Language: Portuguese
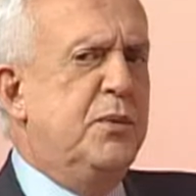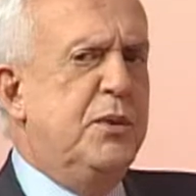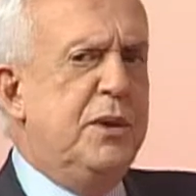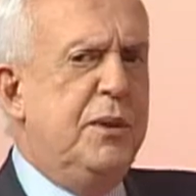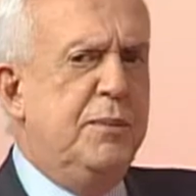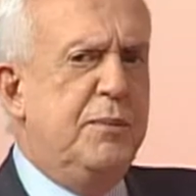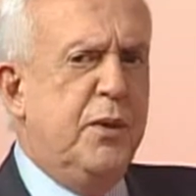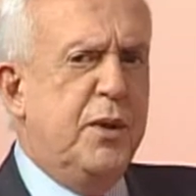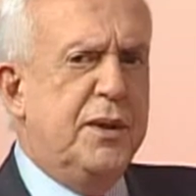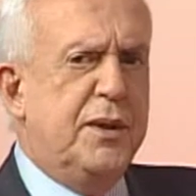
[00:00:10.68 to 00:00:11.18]

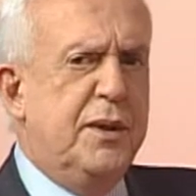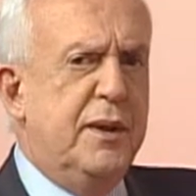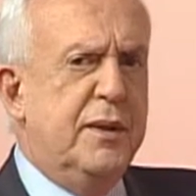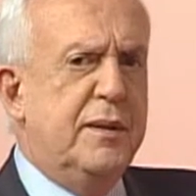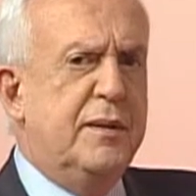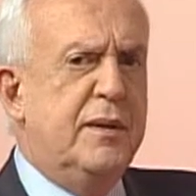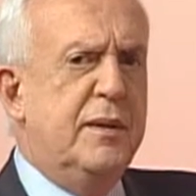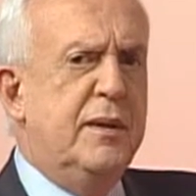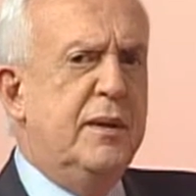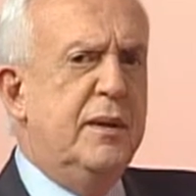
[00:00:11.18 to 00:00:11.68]
muito
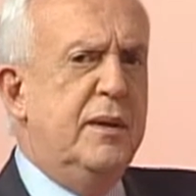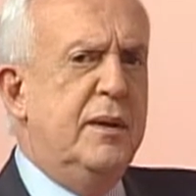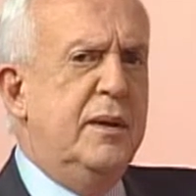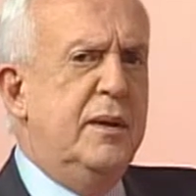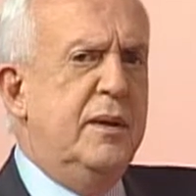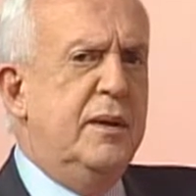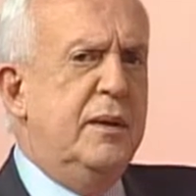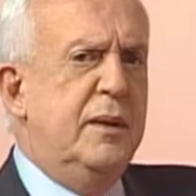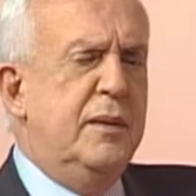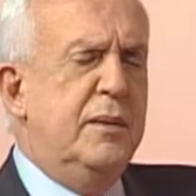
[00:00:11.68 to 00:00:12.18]
importante,
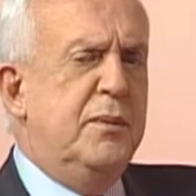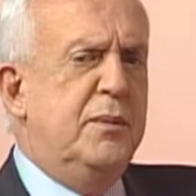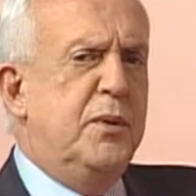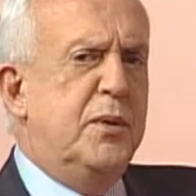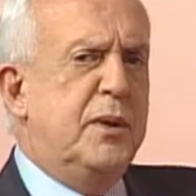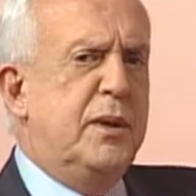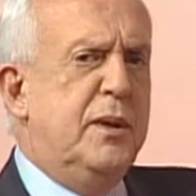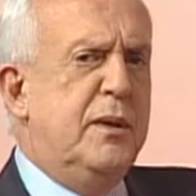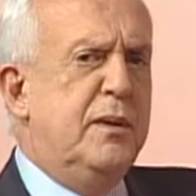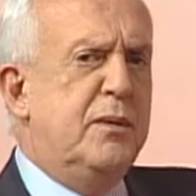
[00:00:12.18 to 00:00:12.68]

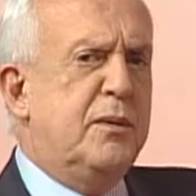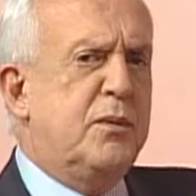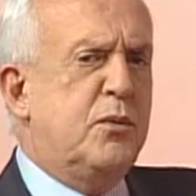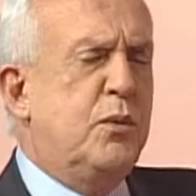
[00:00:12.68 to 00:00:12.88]
porque